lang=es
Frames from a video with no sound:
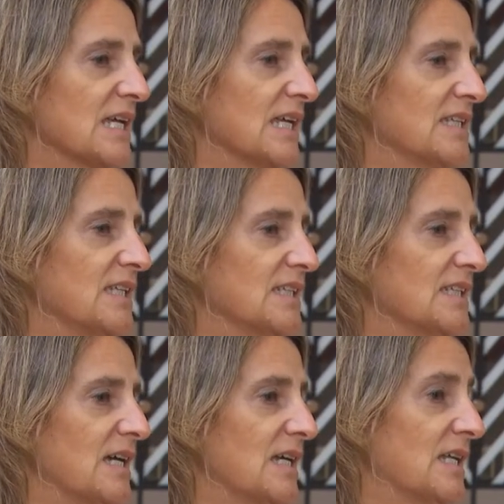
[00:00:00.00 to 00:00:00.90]
que
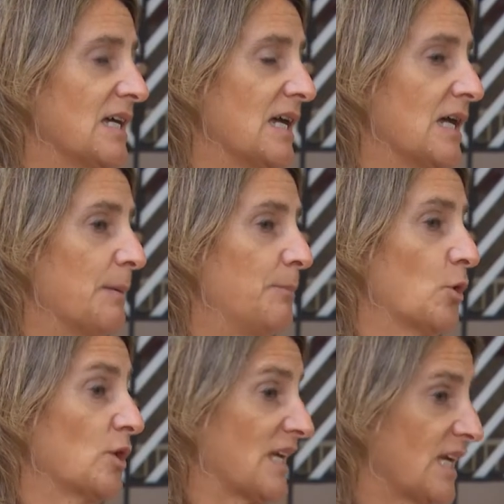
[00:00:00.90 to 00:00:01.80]
tiendan a
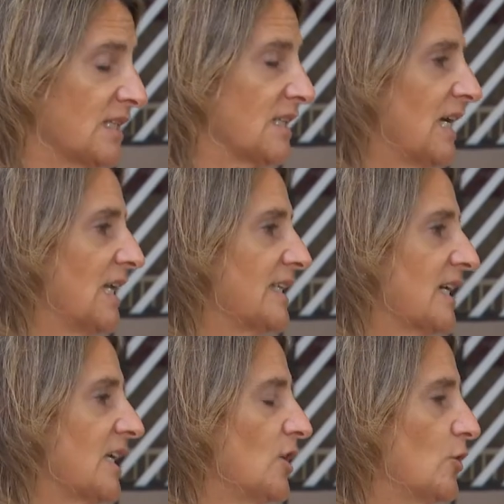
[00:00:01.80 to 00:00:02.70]
proteger al
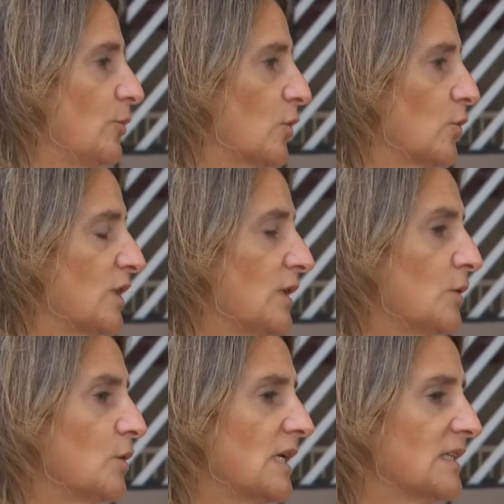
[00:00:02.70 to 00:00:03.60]
tejido
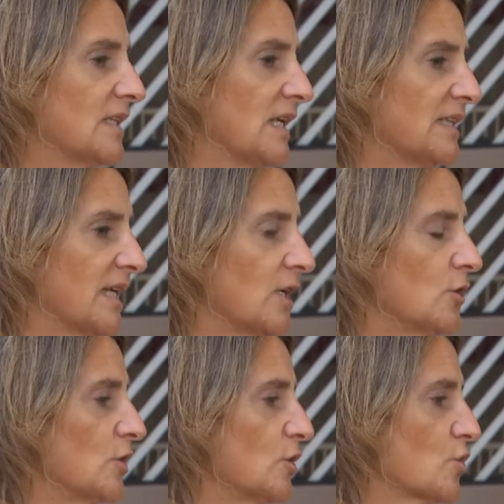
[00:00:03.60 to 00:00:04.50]
productivo, al
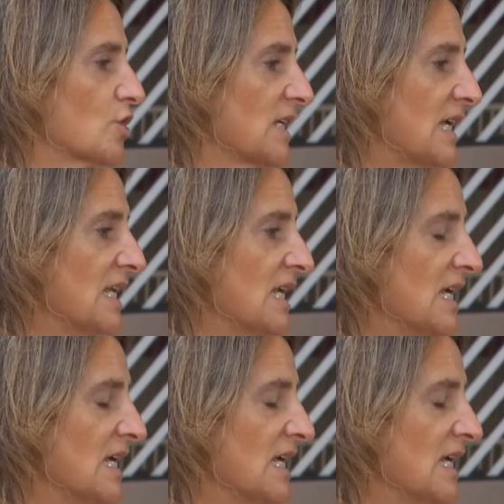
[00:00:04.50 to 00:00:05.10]
tejido industrial